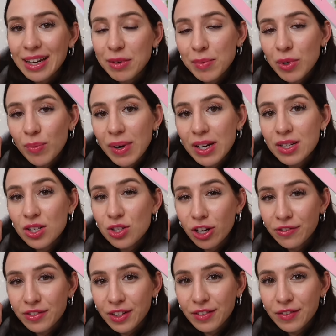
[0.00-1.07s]
nehme ich mir nochmal eine
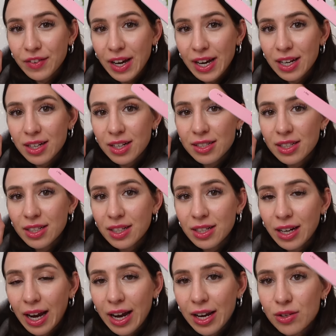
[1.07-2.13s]
softere Feile, die
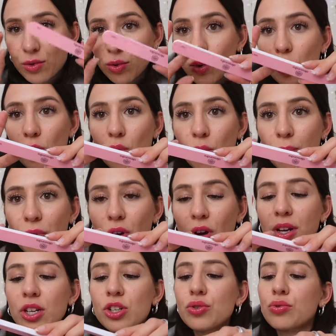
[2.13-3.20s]
keine so
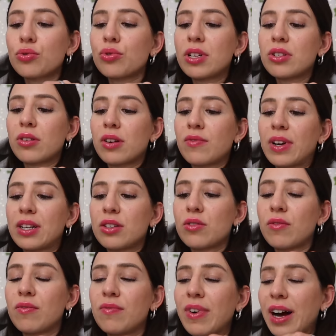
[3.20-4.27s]
grobkörnige Struktur hat, sondern wirklich
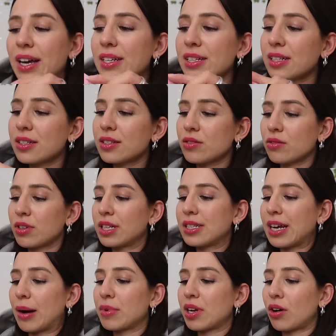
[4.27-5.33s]
so weich ist und gehe
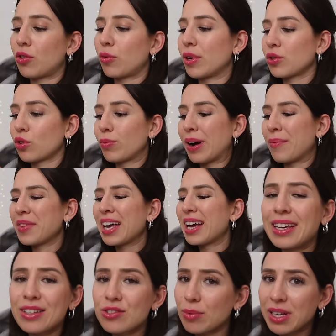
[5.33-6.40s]
damit auch nochmal drüber.
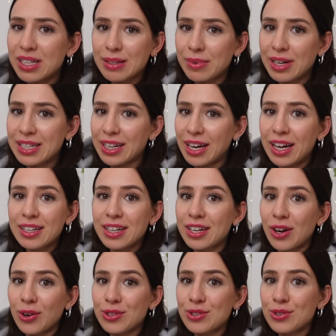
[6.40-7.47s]
Hierzu habe ich jetzt aber echt kein
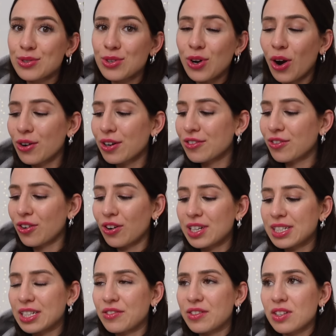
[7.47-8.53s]
genaues Tutorial für
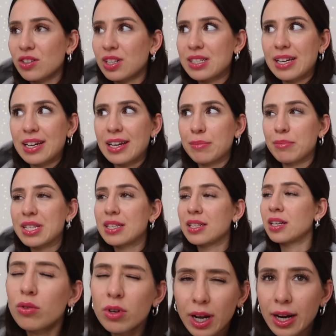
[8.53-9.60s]
euch. Ich finde es auch tatsächlich ein bisschen
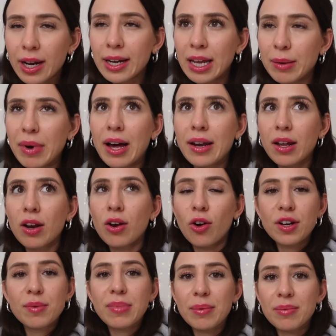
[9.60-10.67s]
unangenehm, anderen
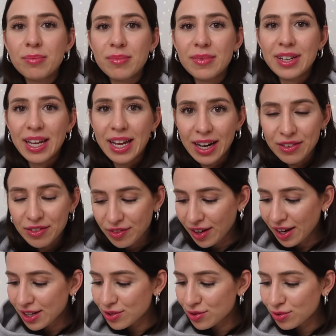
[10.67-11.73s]
Leuten beim
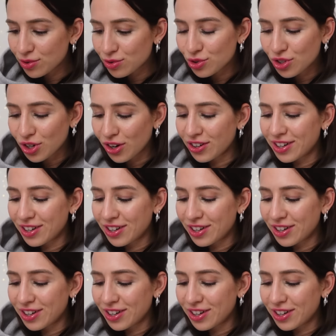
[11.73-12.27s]
Nägelfeilen zuzuschauen.